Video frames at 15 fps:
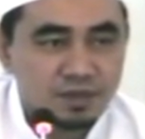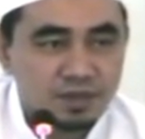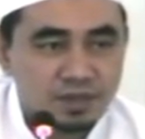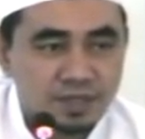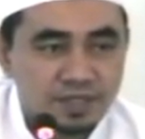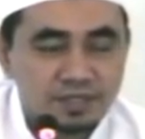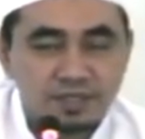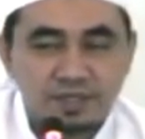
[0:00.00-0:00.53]

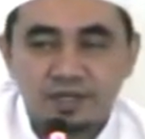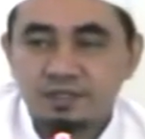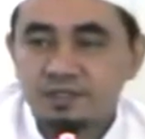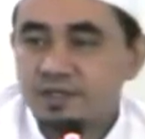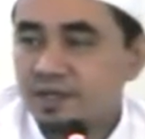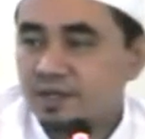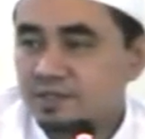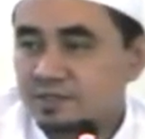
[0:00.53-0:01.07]
Dajjal
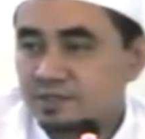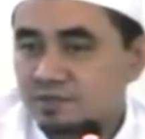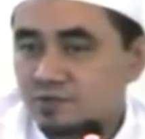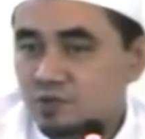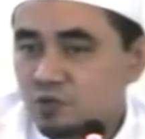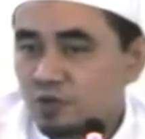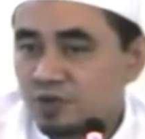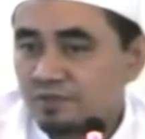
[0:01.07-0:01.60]
jelas
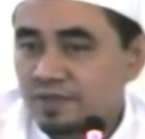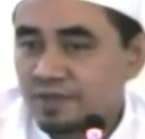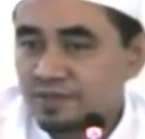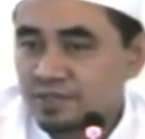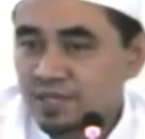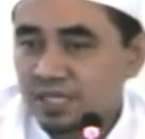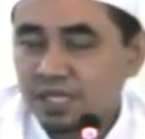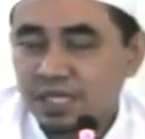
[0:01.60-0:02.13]
tujuannya
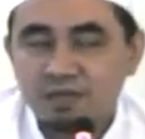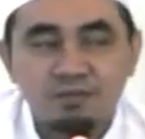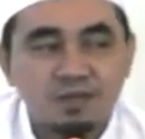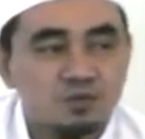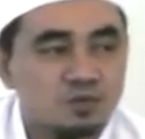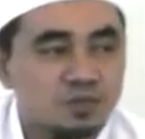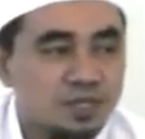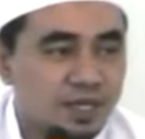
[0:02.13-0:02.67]
menyesatkan
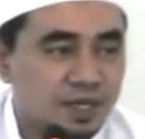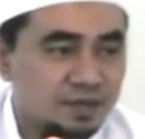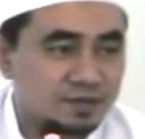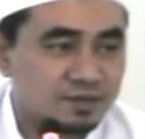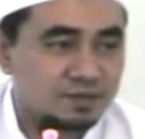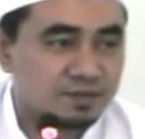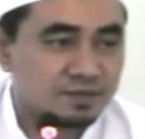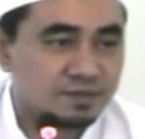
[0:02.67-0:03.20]
manusia.
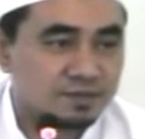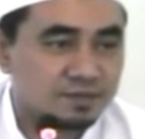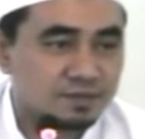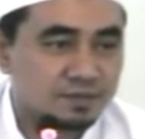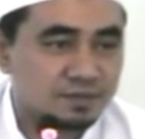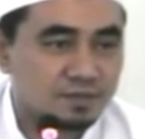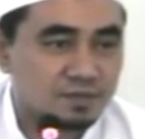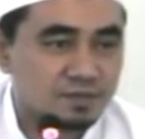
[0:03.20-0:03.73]

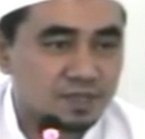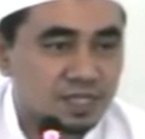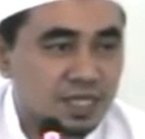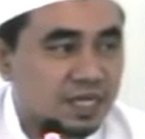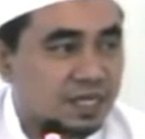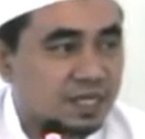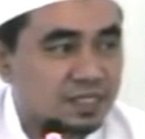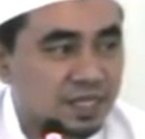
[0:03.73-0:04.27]

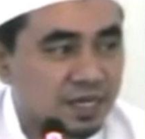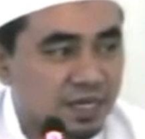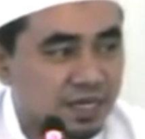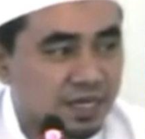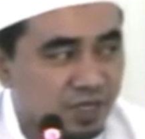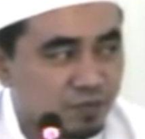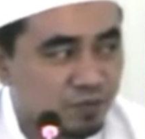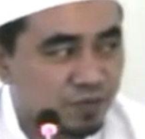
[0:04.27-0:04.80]

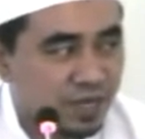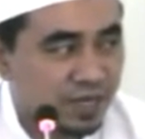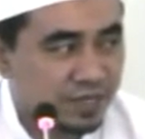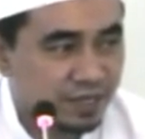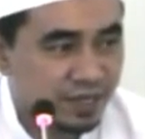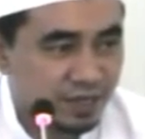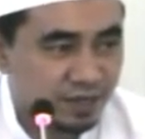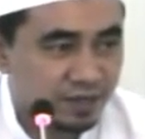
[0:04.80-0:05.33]
Tanda-tandanya pun
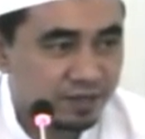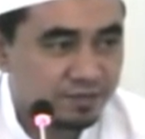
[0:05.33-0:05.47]
ada,